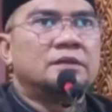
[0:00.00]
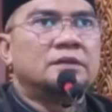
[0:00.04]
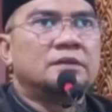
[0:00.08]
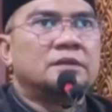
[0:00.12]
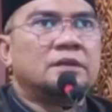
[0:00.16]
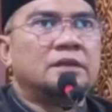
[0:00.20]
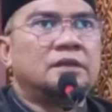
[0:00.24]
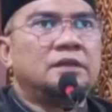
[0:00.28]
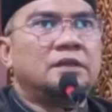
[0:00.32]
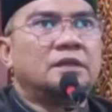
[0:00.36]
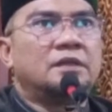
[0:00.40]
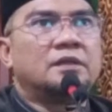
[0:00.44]

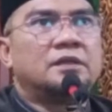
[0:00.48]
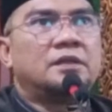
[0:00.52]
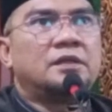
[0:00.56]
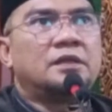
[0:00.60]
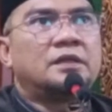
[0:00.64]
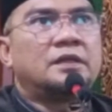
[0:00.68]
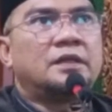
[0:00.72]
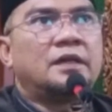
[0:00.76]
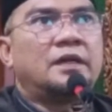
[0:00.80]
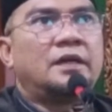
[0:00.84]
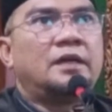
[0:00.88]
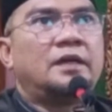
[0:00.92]
Jadi
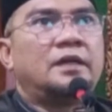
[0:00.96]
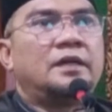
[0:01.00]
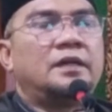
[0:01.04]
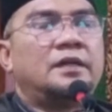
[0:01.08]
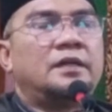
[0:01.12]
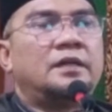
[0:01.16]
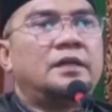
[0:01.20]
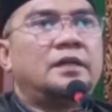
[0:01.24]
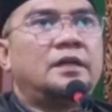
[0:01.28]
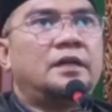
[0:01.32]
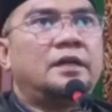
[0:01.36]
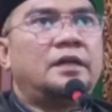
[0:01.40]
ketika
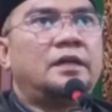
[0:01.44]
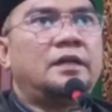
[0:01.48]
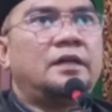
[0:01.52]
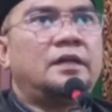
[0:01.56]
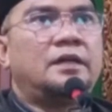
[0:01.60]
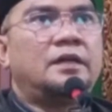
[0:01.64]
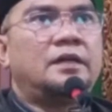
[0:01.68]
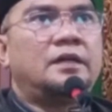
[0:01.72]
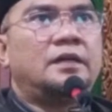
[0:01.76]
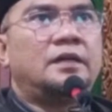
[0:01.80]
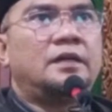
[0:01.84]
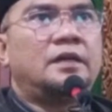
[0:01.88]

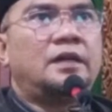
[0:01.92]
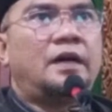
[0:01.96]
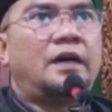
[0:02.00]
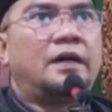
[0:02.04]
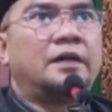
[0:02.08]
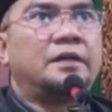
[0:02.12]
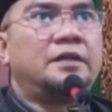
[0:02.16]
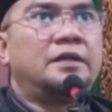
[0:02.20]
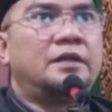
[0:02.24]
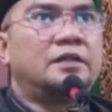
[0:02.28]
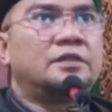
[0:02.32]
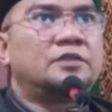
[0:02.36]

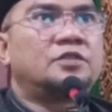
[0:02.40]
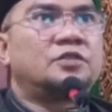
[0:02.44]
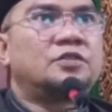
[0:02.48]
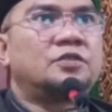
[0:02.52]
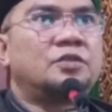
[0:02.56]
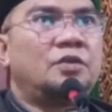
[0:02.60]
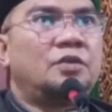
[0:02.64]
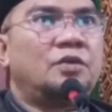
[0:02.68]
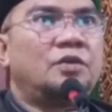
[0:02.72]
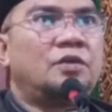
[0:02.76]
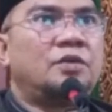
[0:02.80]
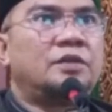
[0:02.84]
ada
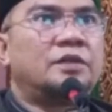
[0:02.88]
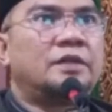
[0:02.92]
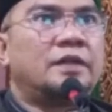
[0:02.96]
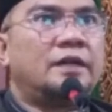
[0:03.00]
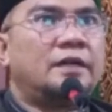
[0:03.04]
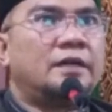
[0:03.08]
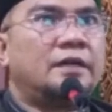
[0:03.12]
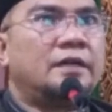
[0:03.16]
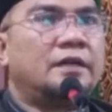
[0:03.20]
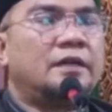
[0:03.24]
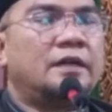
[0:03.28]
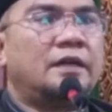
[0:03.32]

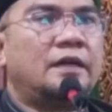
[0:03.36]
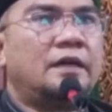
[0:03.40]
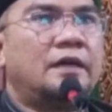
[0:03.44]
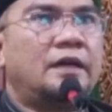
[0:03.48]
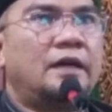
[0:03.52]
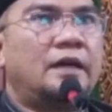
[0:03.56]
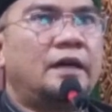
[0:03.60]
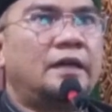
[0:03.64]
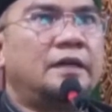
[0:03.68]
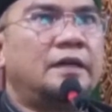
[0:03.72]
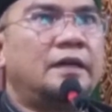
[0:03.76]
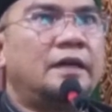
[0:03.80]
seorang
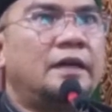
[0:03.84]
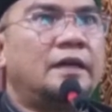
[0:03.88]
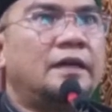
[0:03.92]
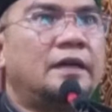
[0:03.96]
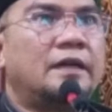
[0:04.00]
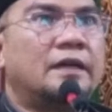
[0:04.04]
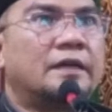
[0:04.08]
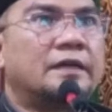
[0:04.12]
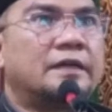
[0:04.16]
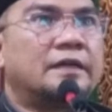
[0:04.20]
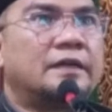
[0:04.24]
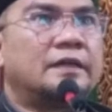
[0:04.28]
anak
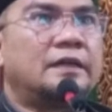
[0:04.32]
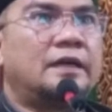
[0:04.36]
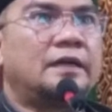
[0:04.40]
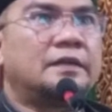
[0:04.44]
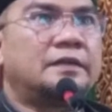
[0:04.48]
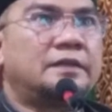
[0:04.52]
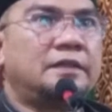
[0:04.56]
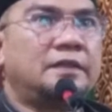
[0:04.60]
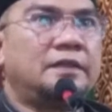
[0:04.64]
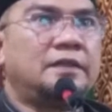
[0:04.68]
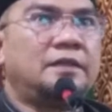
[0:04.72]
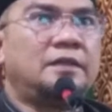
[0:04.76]

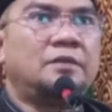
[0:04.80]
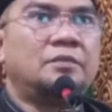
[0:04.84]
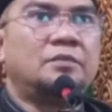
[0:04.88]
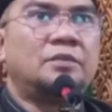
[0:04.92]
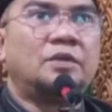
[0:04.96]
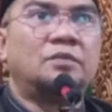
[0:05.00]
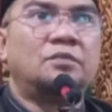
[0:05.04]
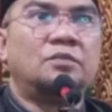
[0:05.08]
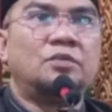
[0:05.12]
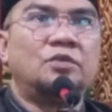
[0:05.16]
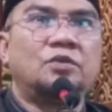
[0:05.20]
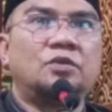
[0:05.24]
laki-laki
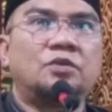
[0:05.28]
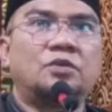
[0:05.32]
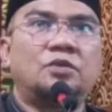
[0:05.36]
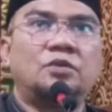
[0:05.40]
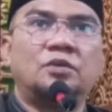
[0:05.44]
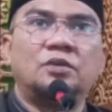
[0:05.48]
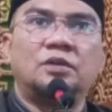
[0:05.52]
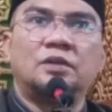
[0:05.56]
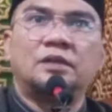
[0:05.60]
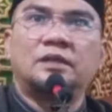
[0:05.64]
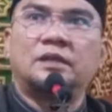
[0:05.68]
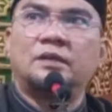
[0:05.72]

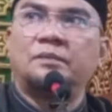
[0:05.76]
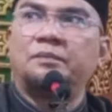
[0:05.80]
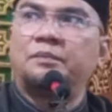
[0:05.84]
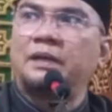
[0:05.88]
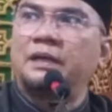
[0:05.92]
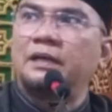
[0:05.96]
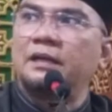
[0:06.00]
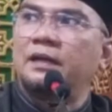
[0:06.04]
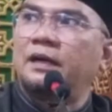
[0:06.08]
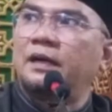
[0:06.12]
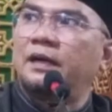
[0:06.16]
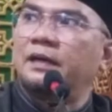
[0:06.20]
memukul
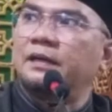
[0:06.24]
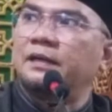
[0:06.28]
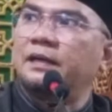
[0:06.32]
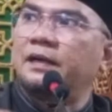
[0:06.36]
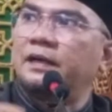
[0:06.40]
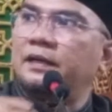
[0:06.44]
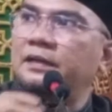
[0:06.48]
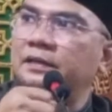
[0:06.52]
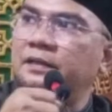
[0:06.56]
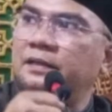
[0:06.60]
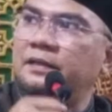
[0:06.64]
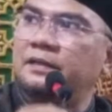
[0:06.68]
kepala
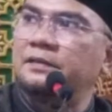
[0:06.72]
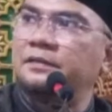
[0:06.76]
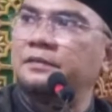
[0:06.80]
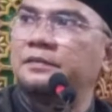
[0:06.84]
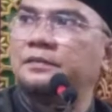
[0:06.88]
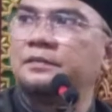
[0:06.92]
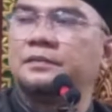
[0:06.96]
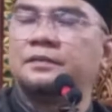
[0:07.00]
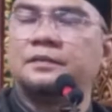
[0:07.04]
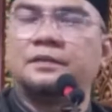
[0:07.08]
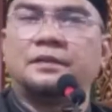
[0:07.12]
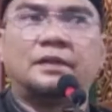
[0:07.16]
ayahnya,
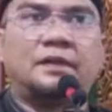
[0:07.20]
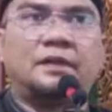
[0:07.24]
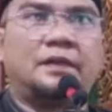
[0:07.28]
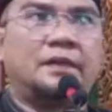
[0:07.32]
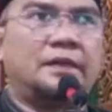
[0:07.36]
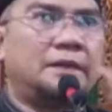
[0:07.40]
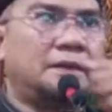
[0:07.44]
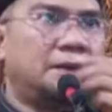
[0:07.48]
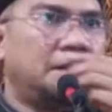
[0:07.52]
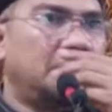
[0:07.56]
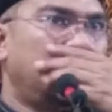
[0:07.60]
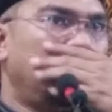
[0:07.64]

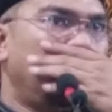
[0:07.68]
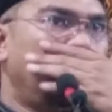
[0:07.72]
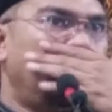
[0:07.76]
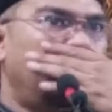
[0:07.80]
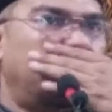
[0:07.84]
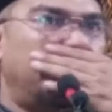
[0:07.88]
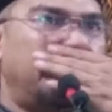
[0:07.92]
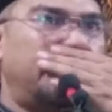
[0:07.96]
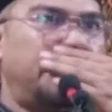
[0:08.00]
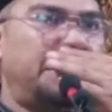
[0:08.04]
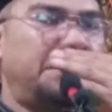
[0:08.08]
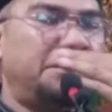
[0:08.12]
nah, dewa
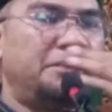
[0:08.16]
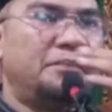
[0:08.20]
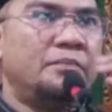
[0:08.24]
ya,